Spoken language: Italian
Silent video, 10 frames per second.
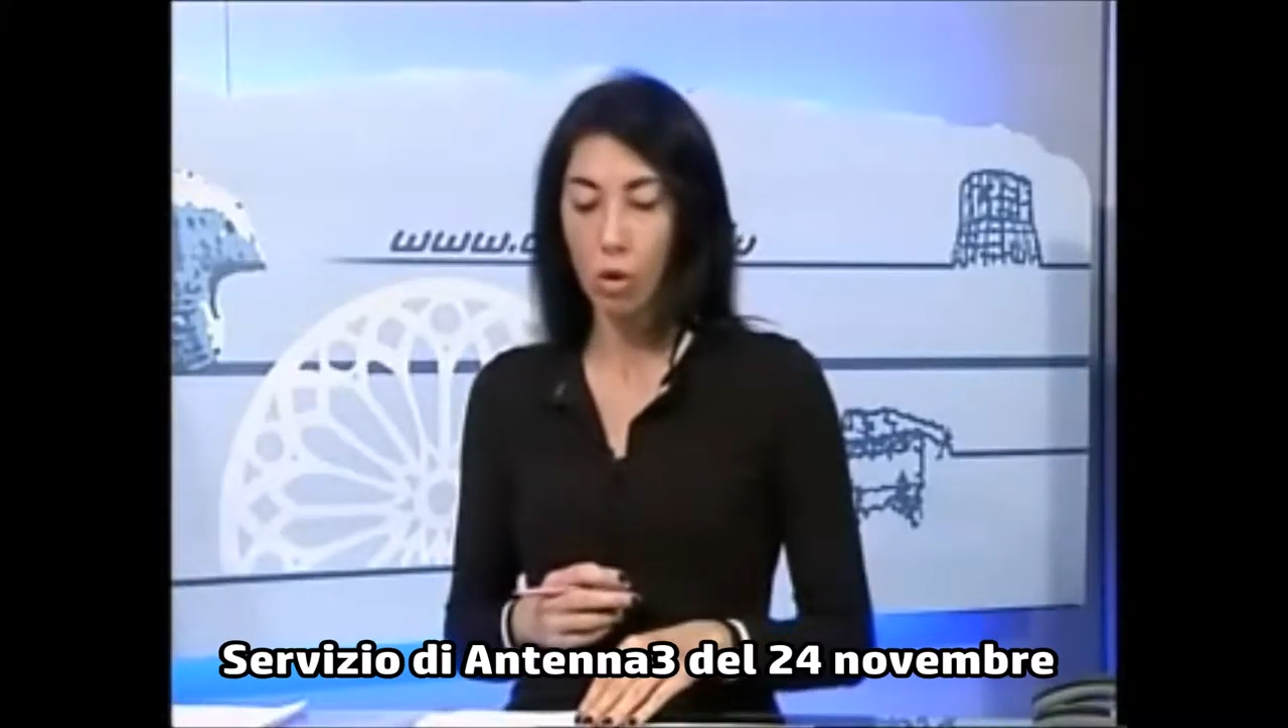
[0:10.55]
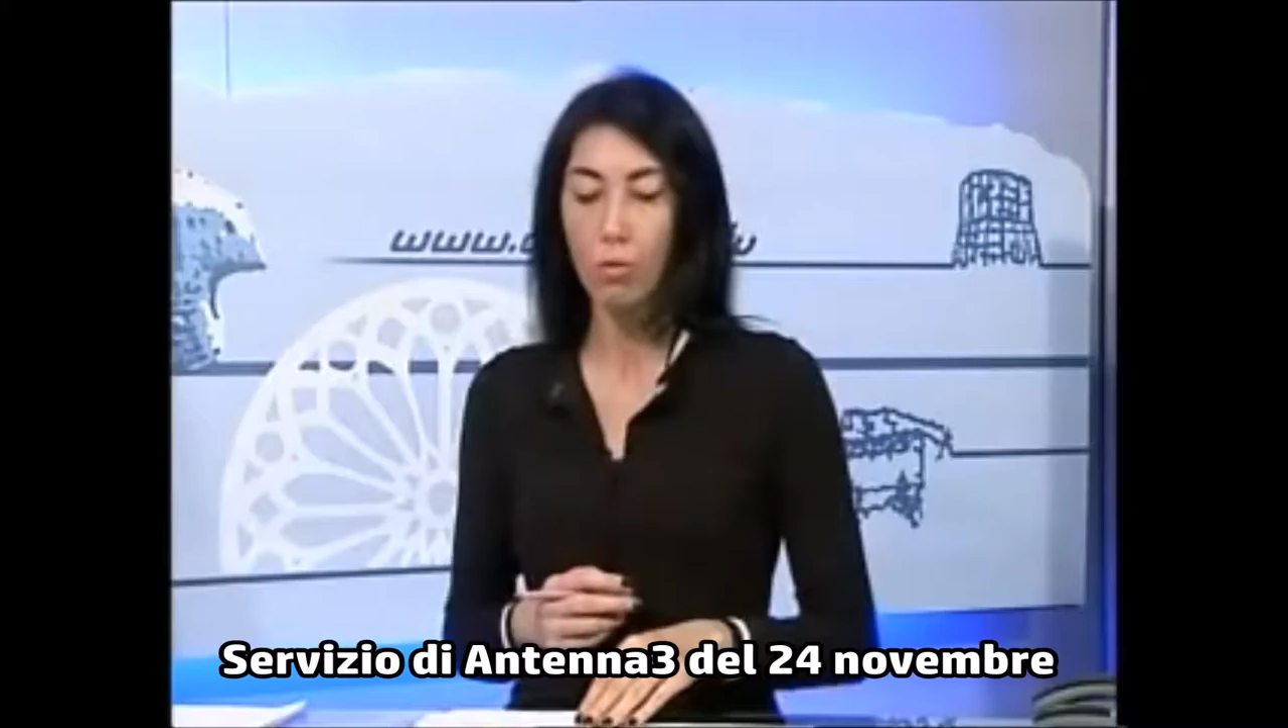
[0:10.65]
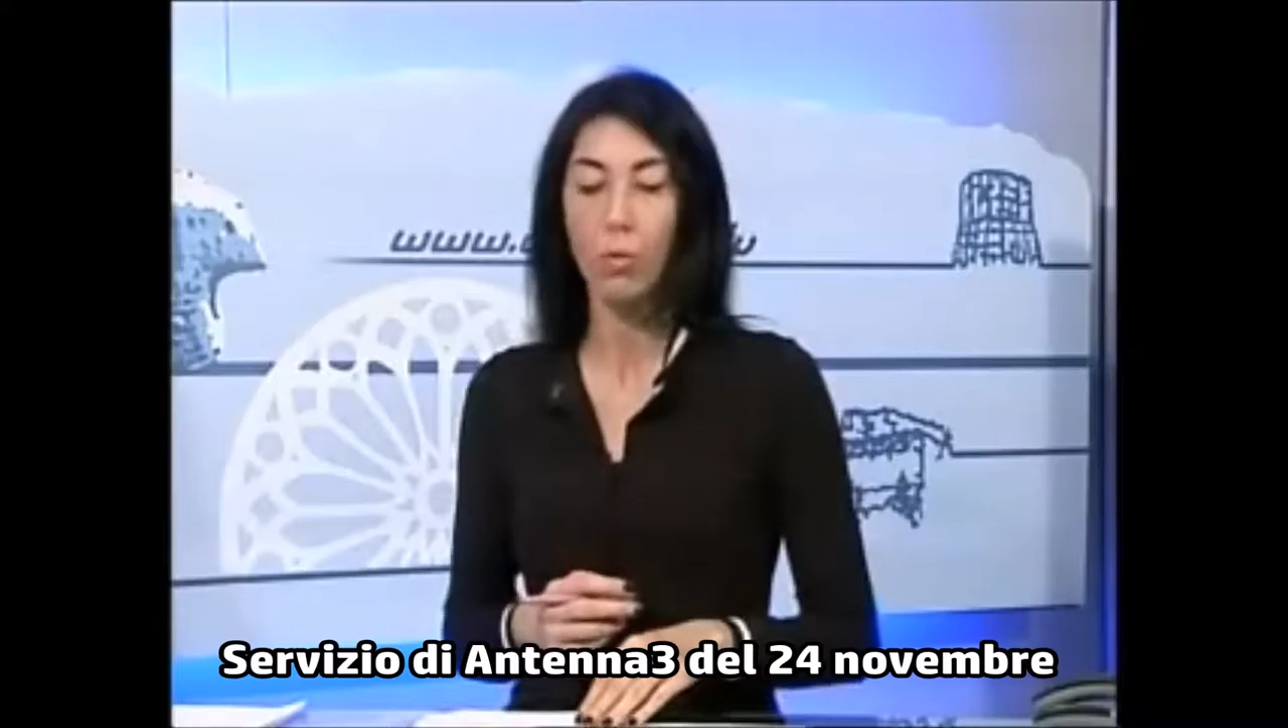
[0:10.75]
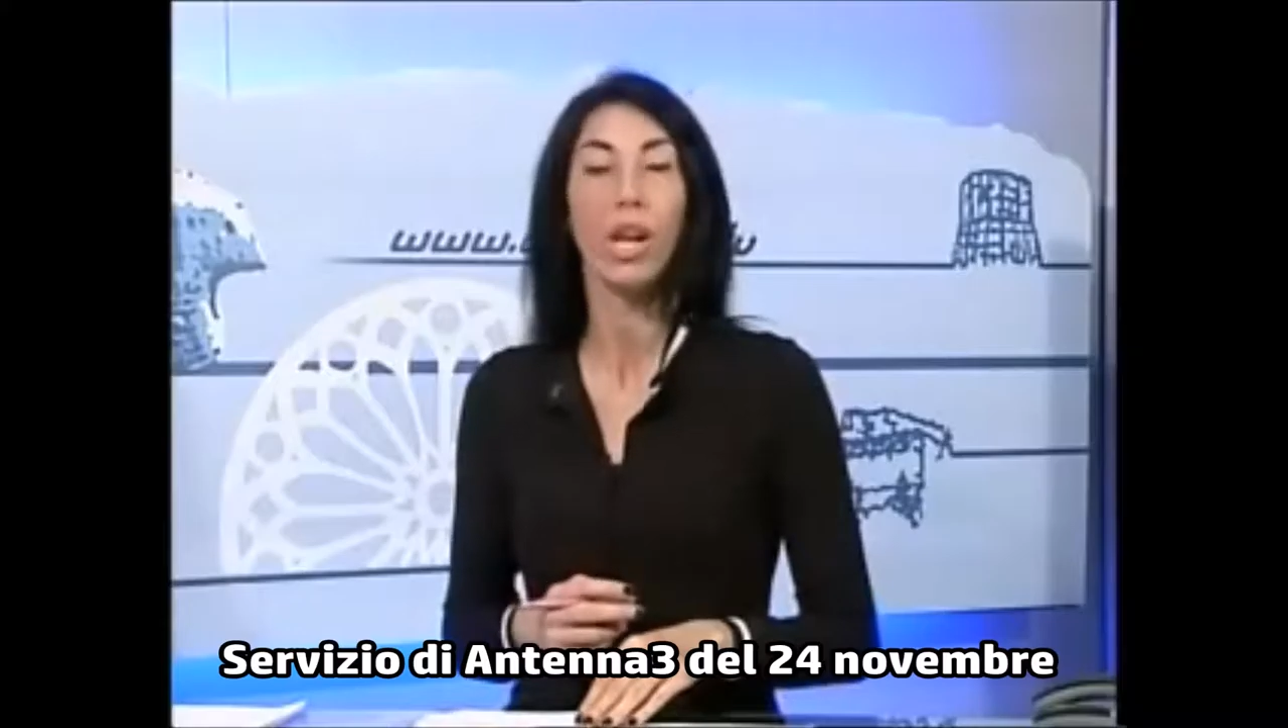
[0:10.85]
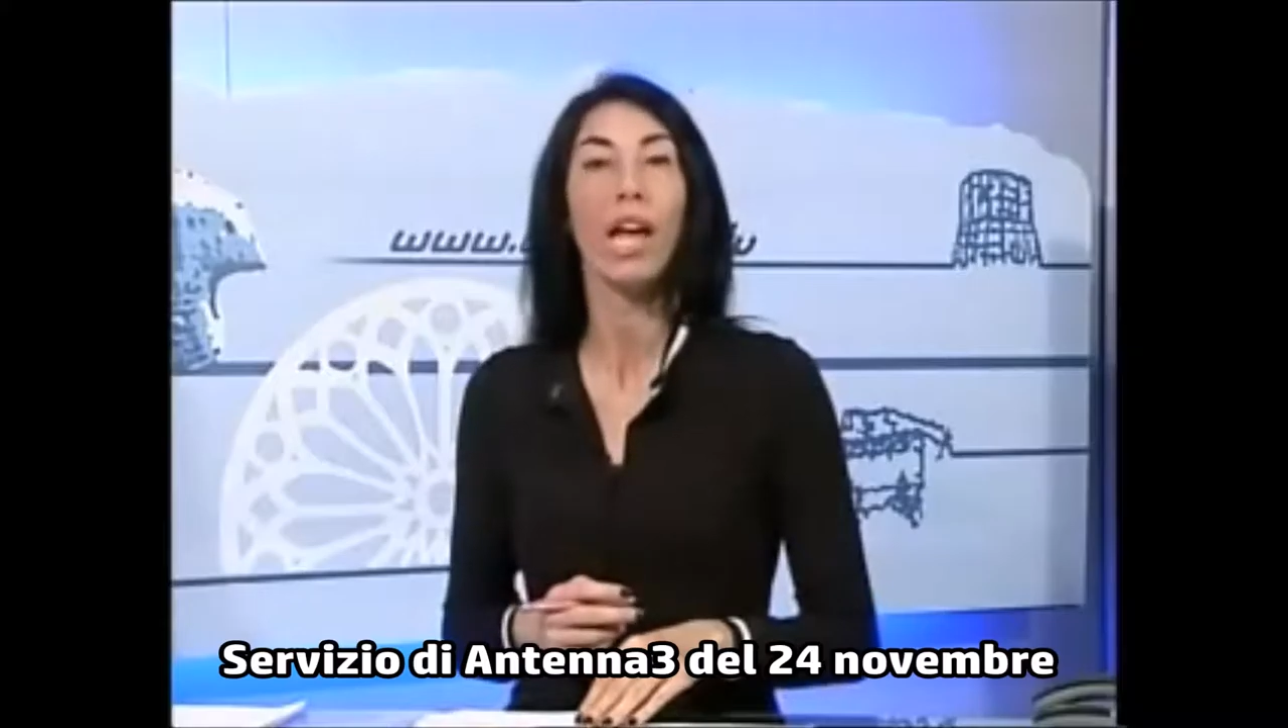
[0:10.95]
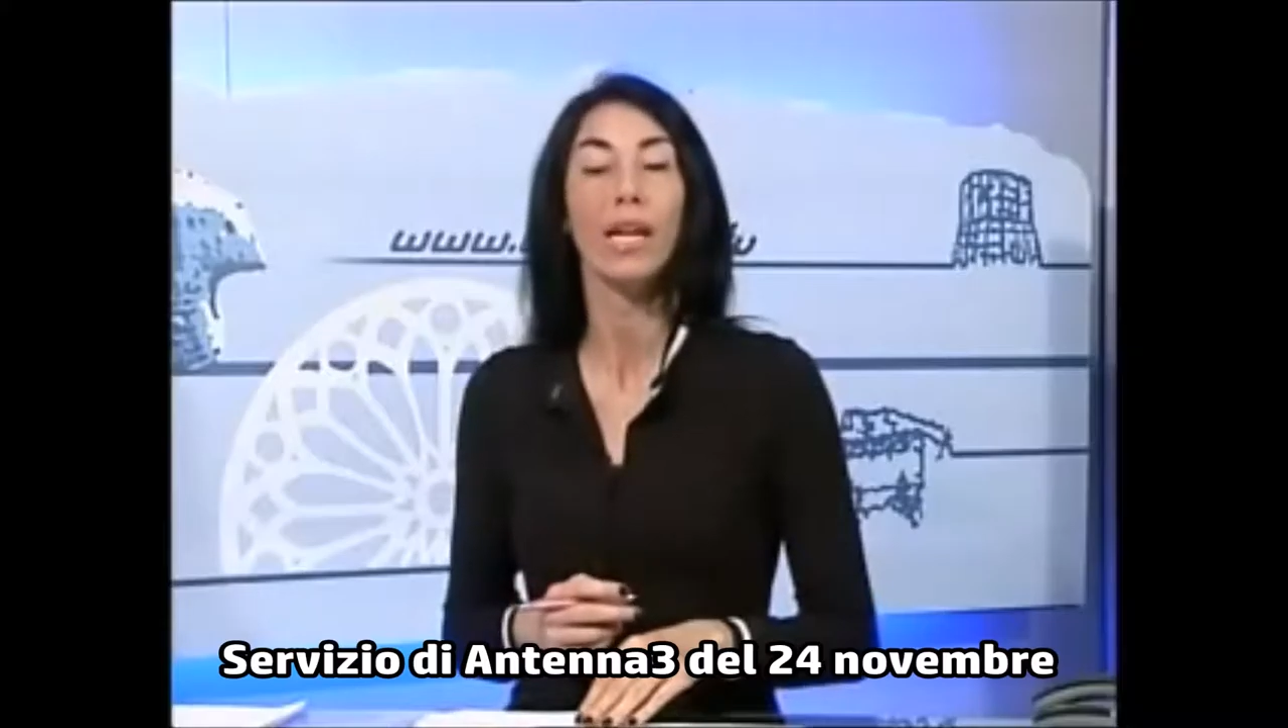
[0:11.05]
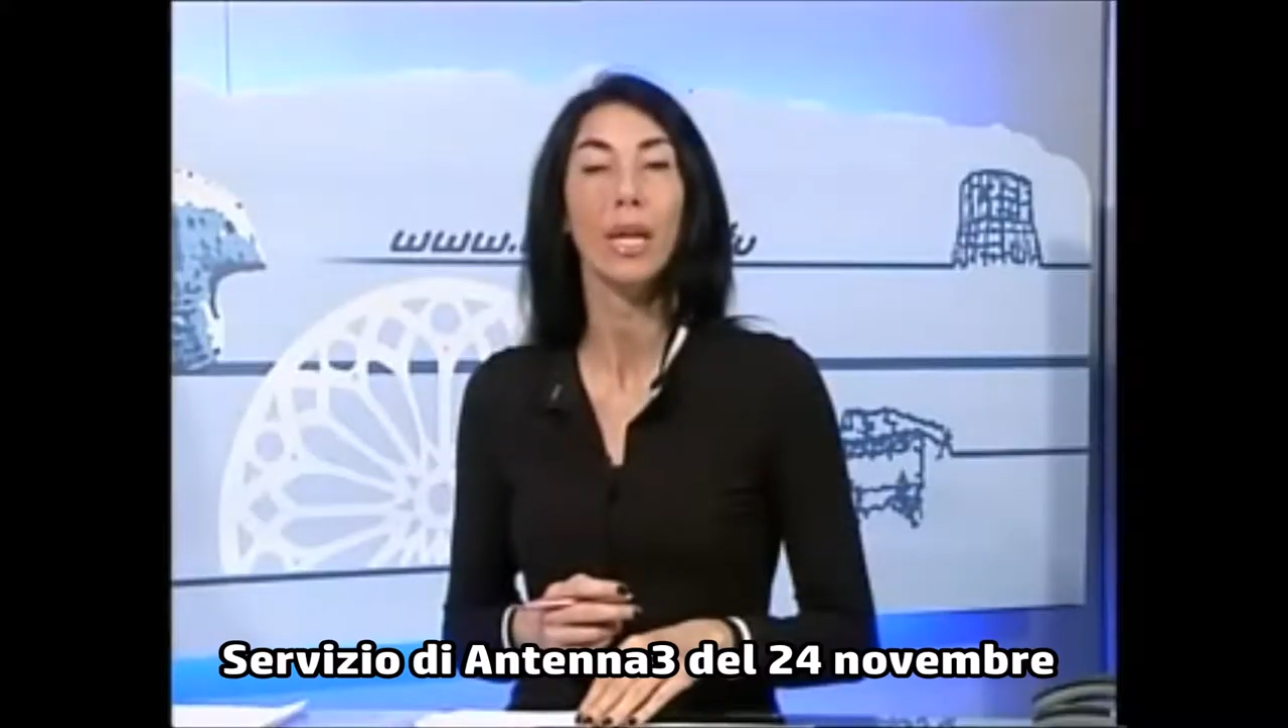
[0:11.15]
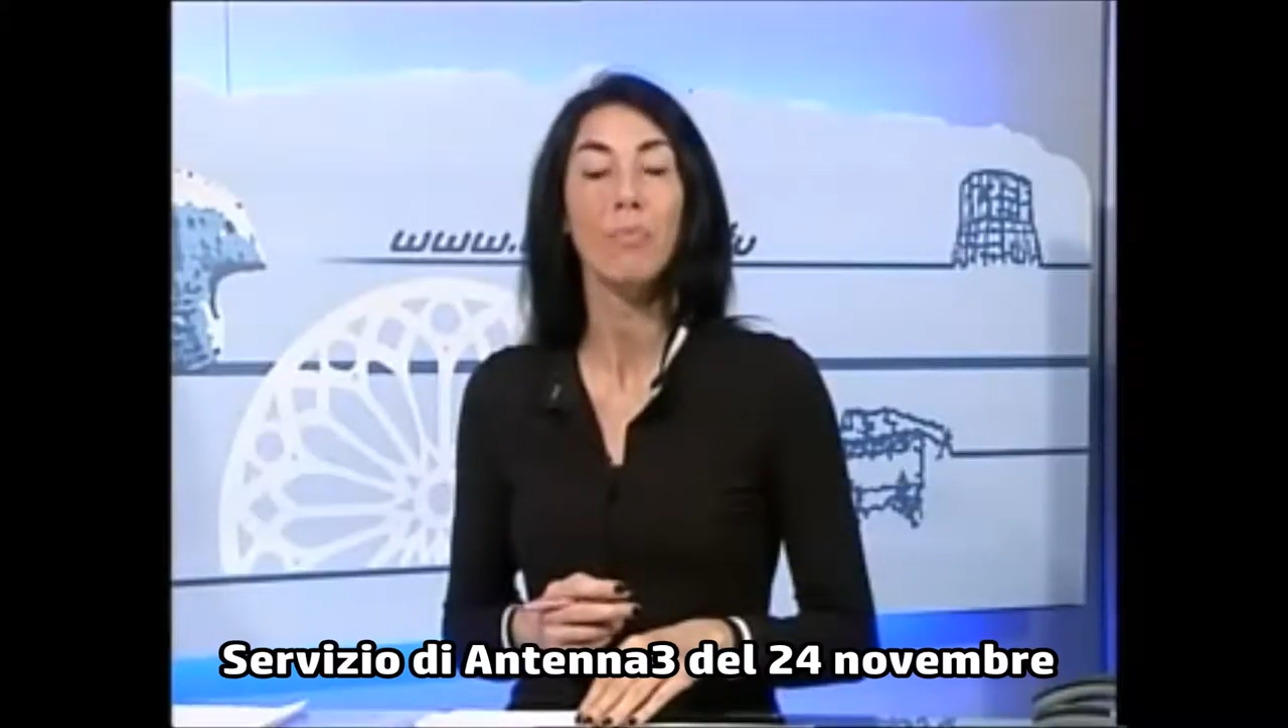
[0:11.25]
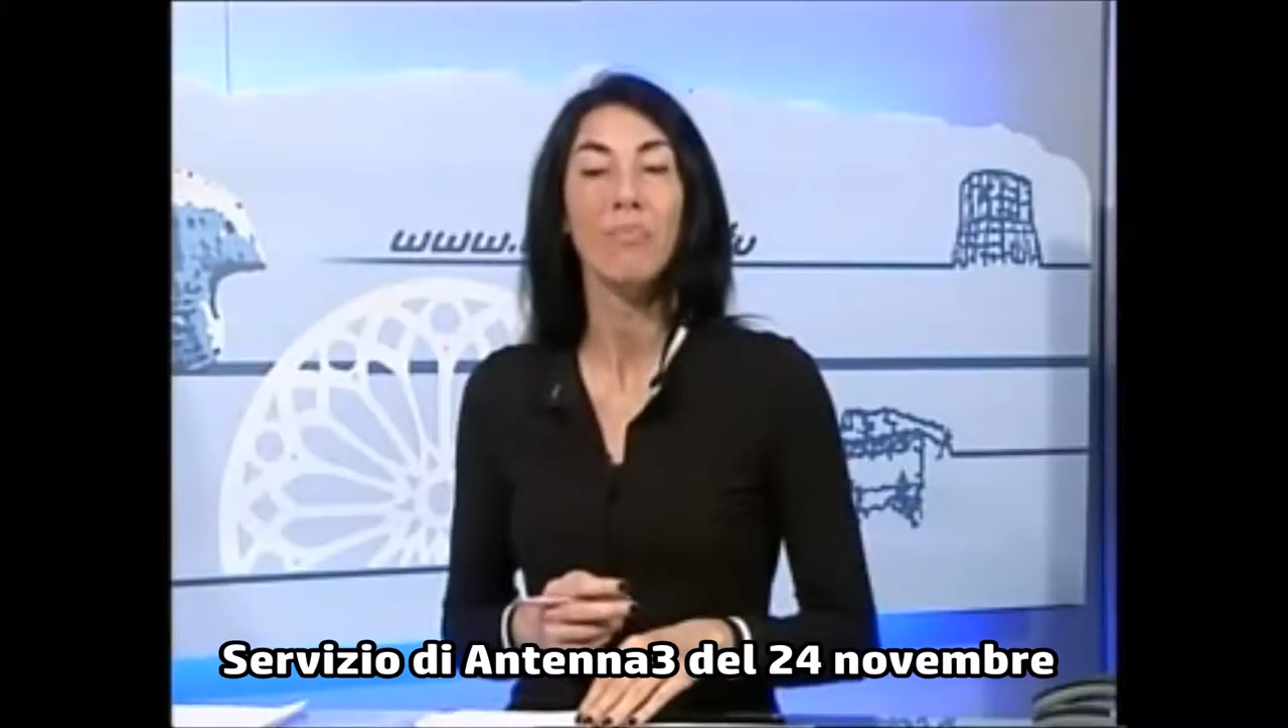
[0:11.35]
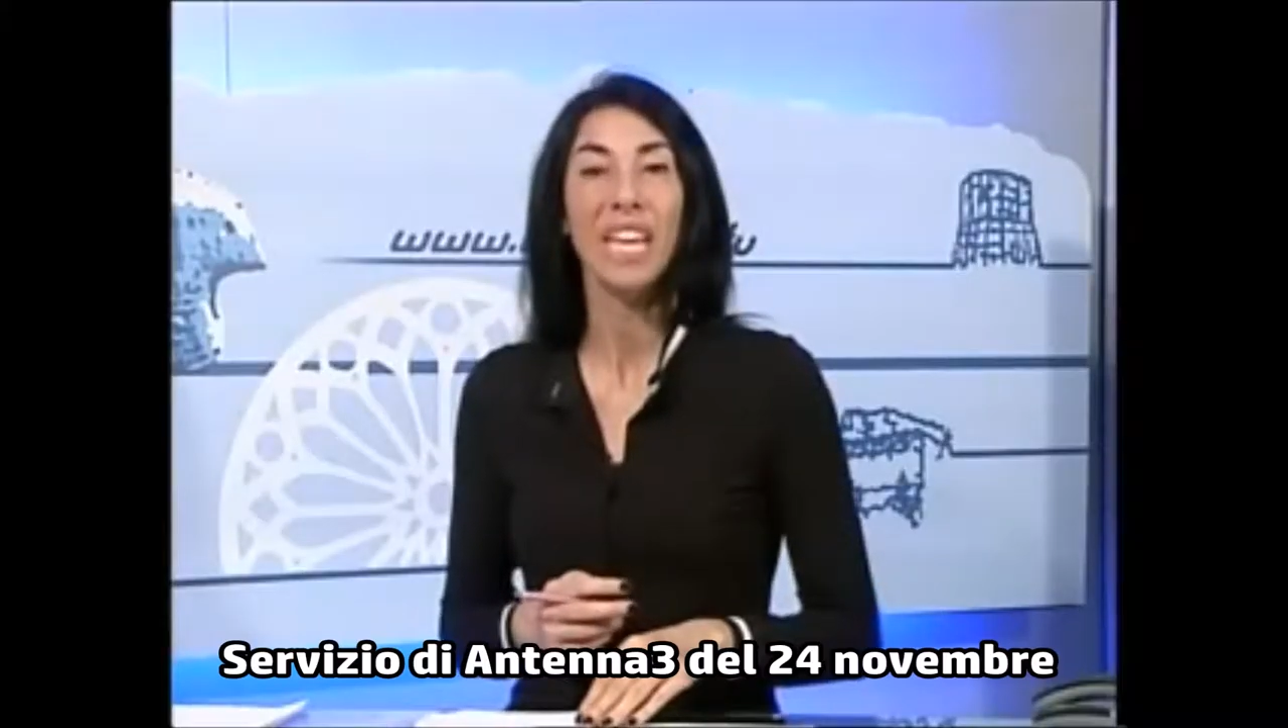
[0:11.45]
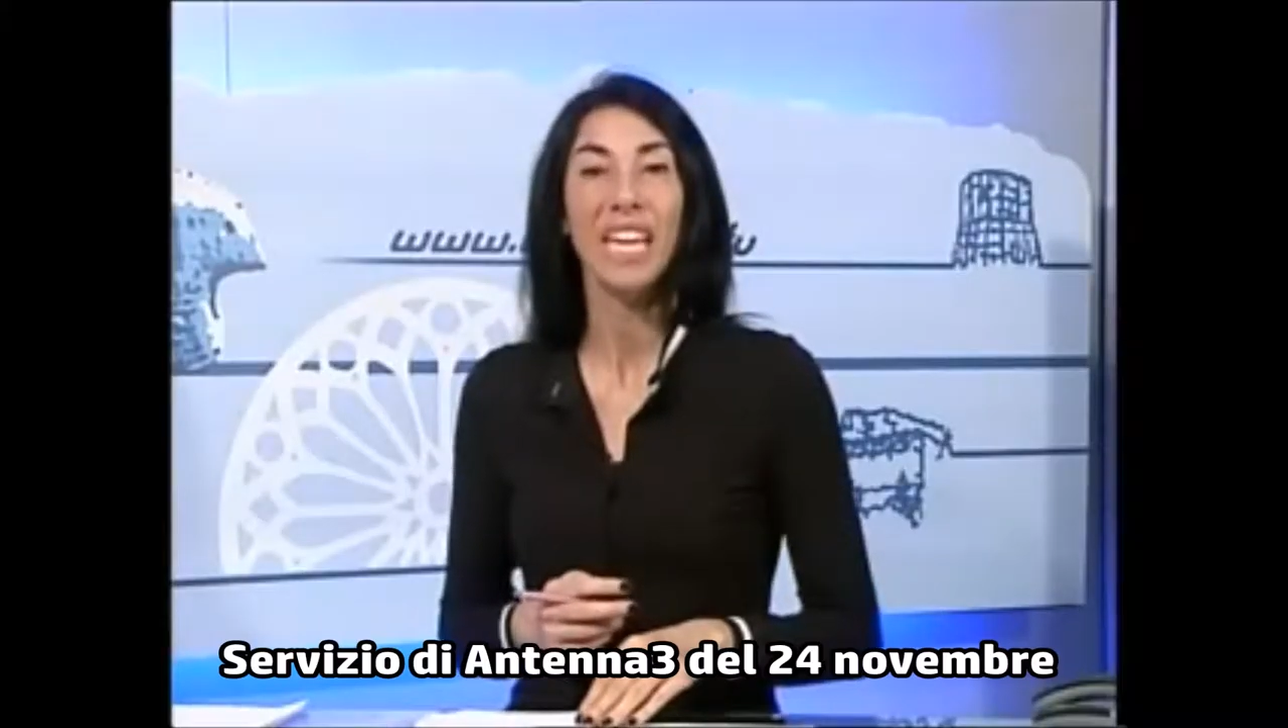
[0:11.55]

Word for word: Comunale.